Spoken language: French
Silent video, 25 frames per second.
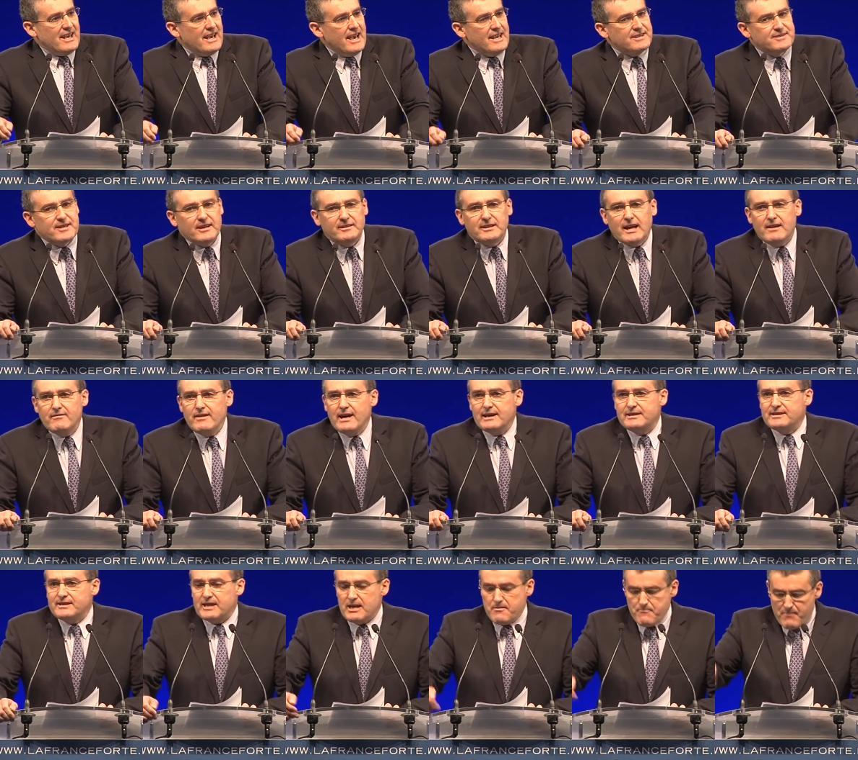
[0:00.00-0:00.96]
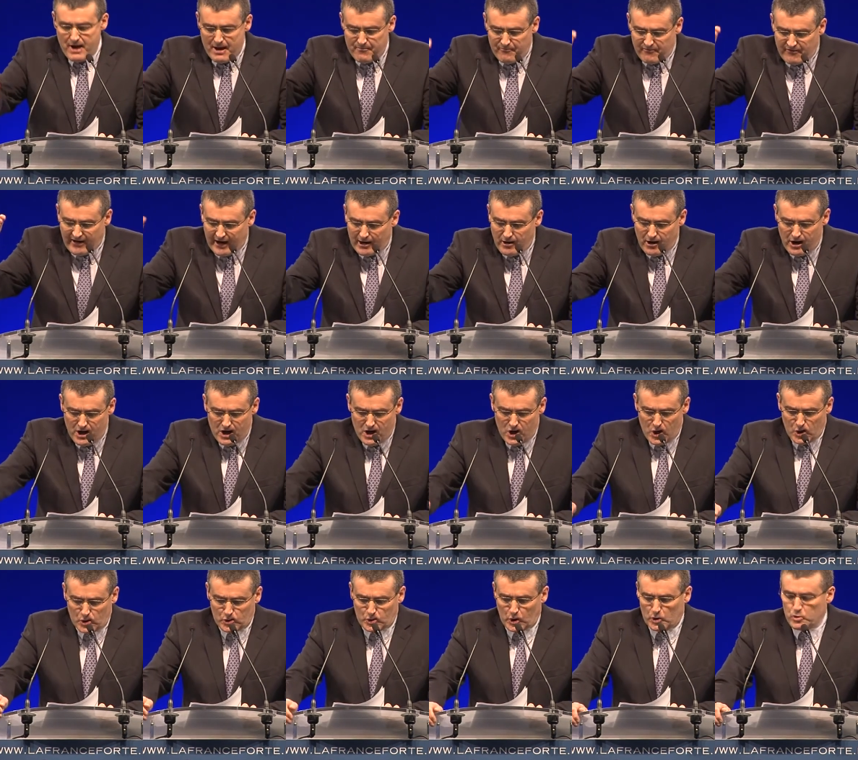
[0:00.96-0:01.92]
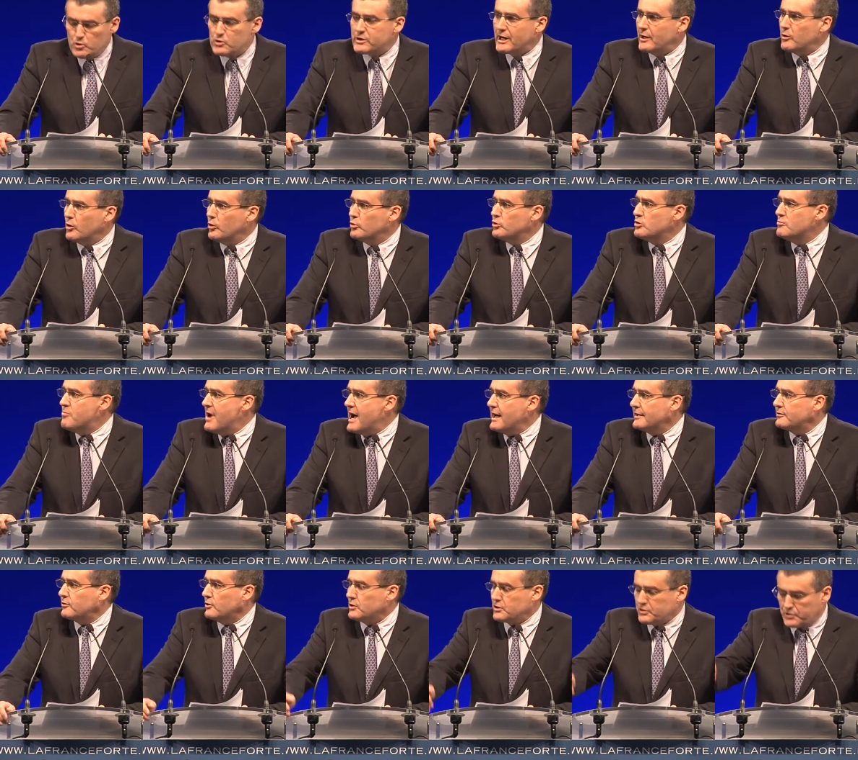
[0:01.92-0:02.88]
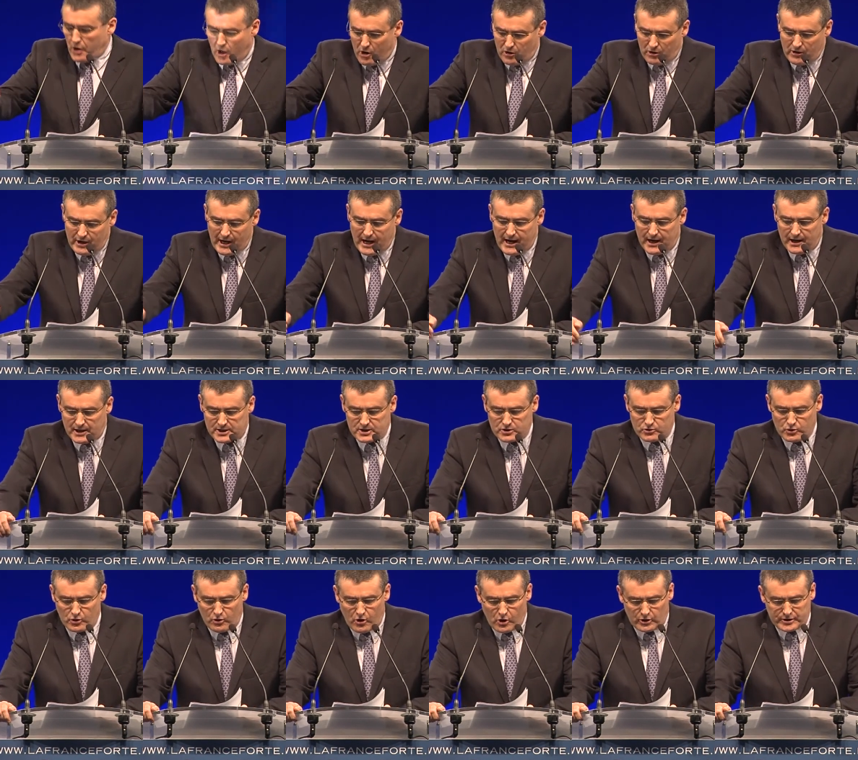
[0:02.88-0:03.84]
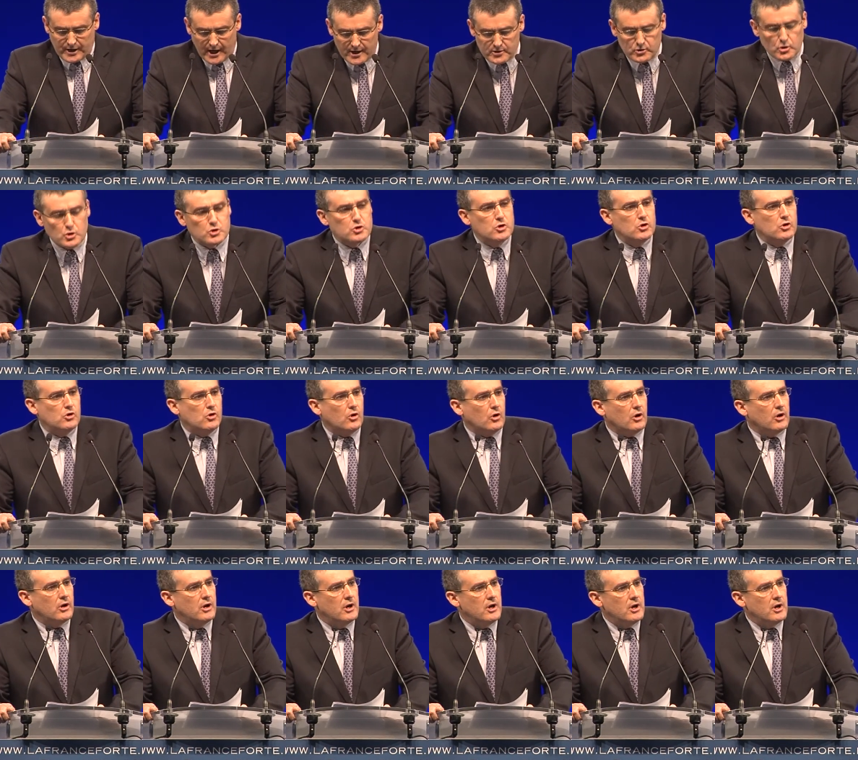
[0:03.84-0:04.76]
Et c'est avec ces mêmes valeurs que nous allons nous battre sans relâche durant 15 jours